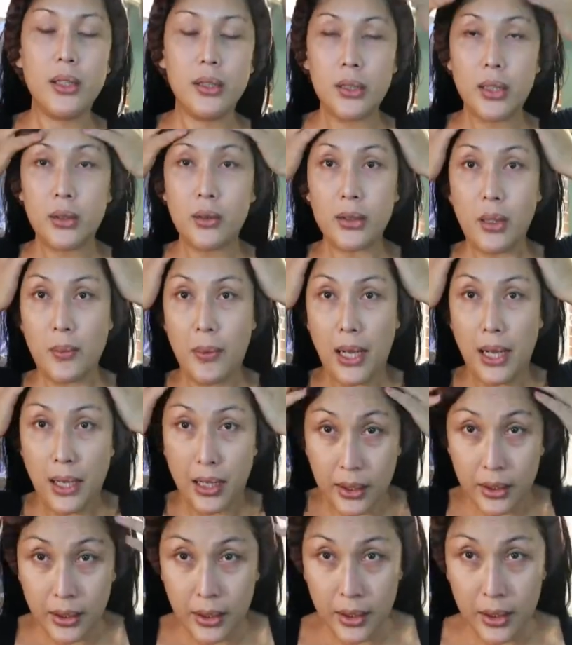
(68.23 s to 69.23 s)
dito sa
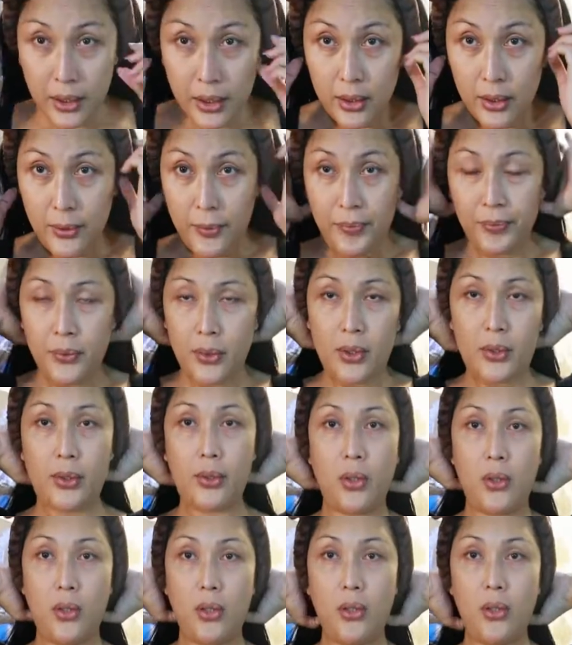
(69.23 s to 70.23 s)
bahay.
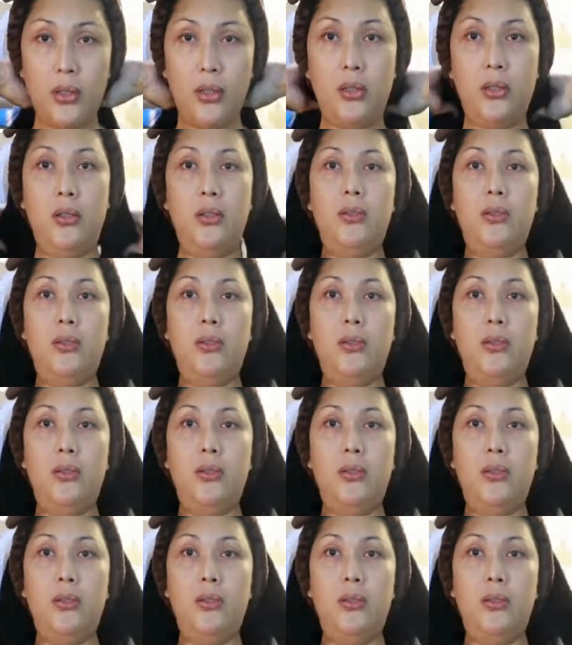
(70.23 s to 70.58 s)
So,